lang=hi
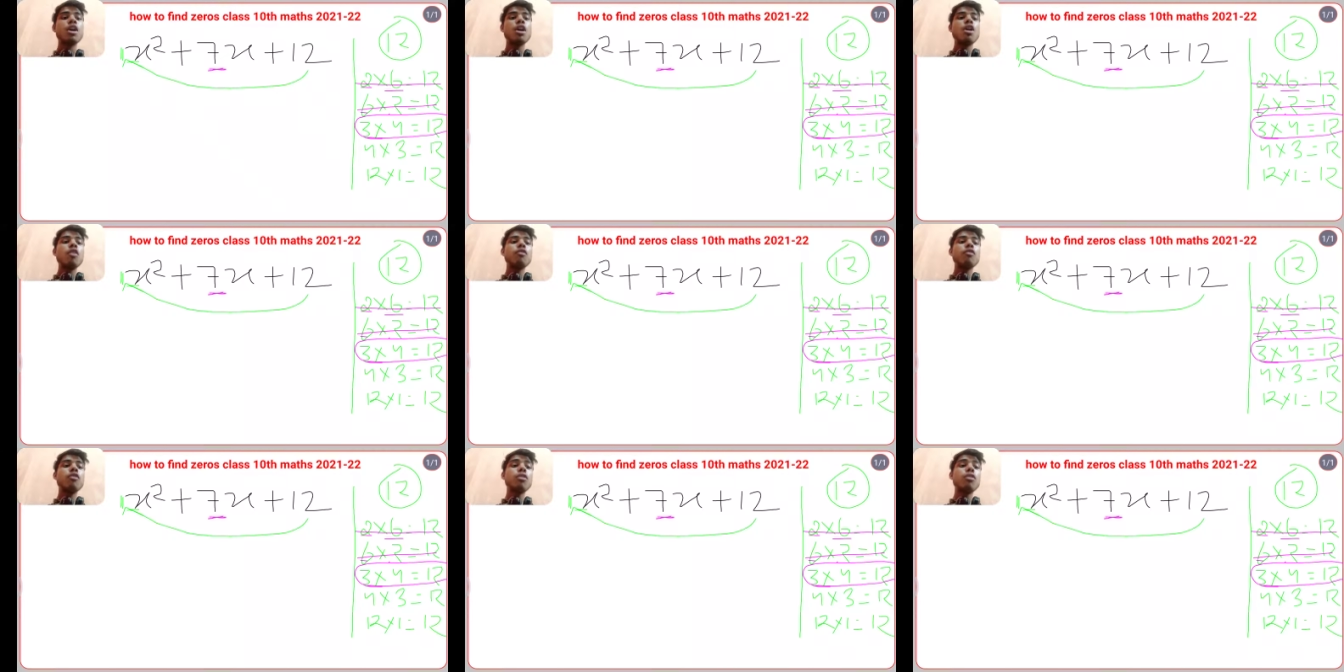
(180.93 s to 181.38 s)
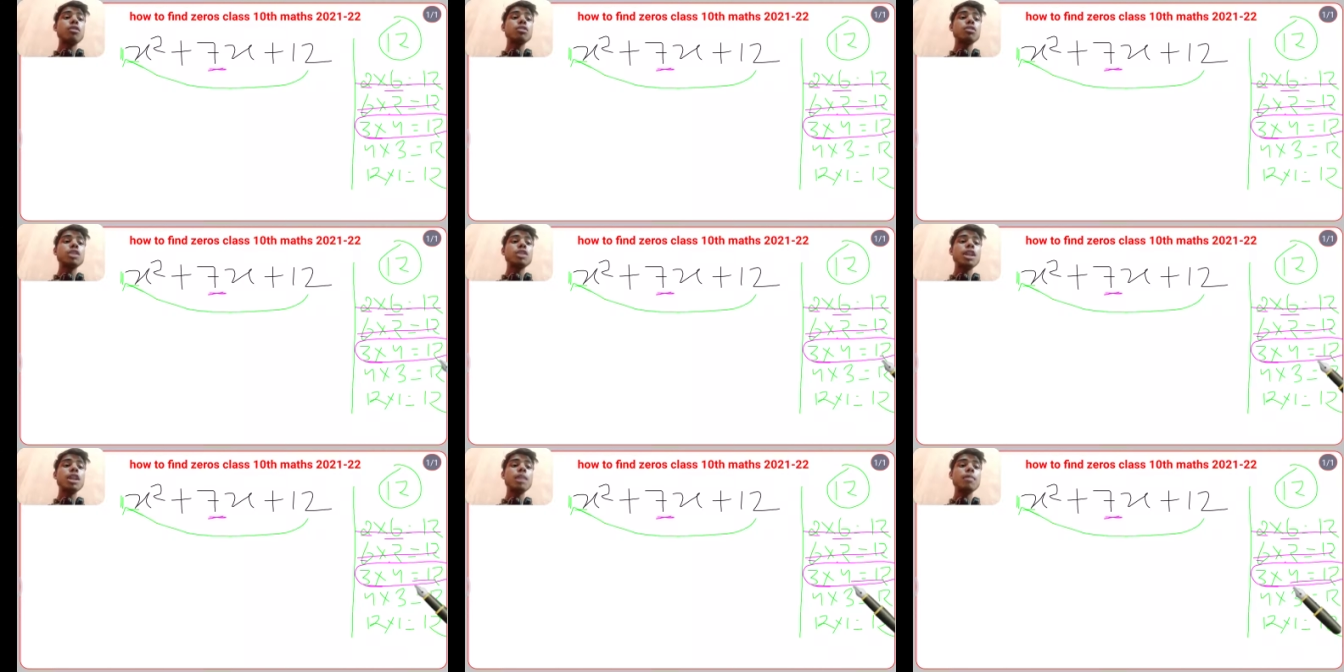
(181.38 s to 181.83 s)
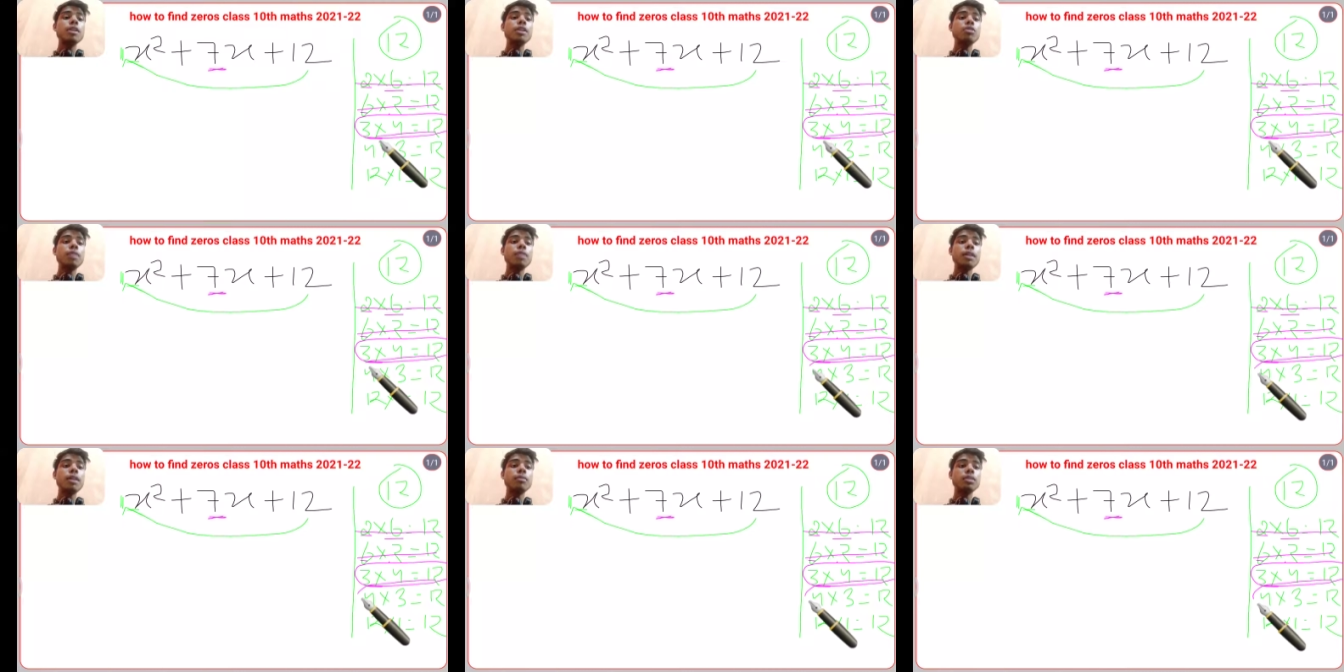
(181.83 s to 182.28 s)
फोर और थ्री भी
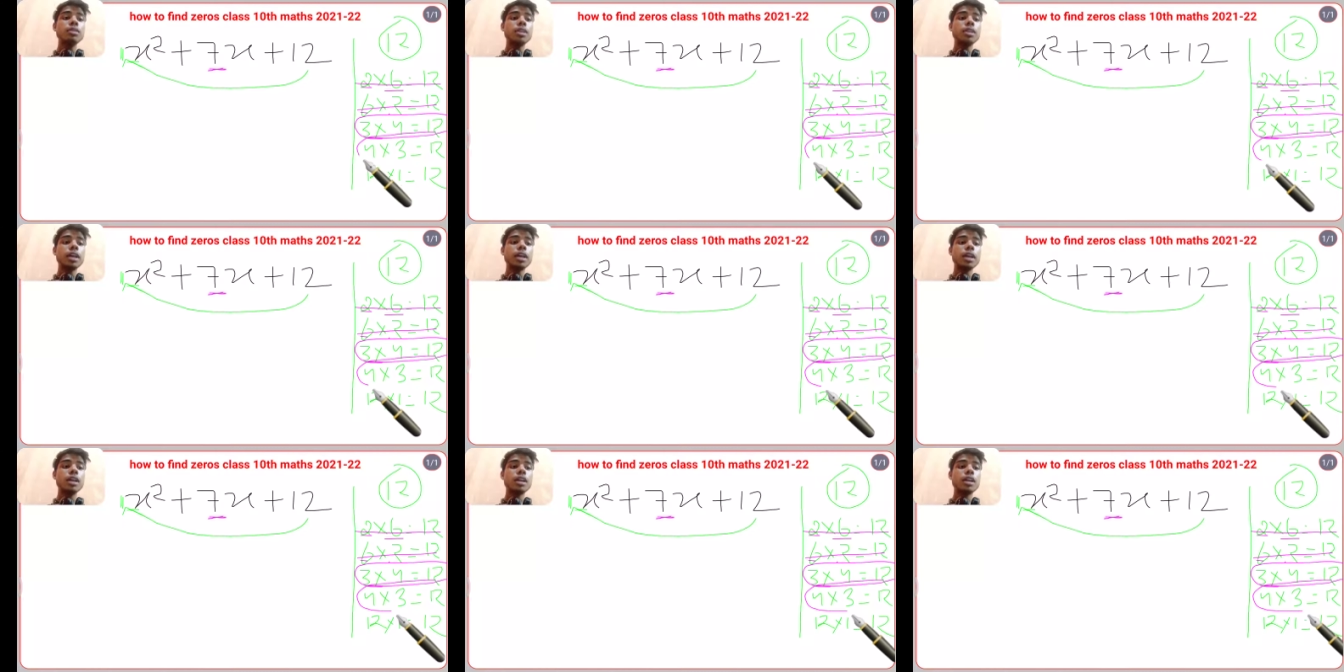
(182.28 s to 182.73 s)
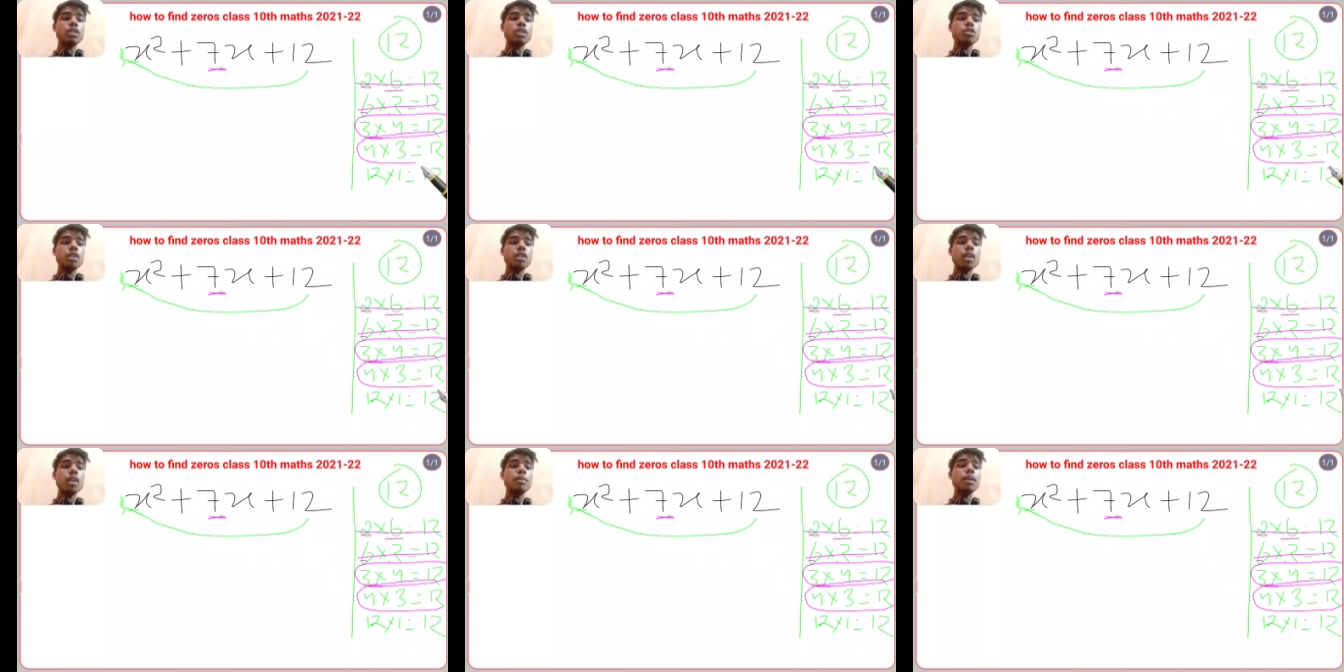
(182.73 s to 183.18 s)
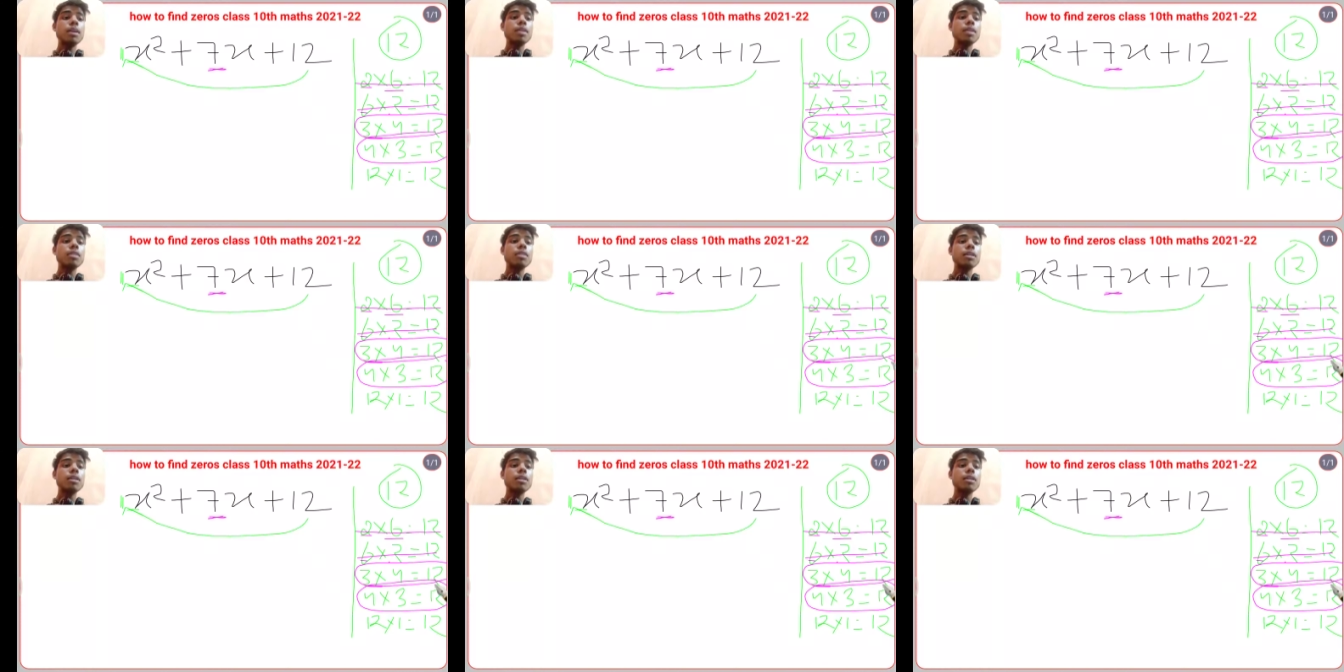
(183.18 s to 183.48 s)
ट्वेल्व होता है तो ये भी एक्यूरेट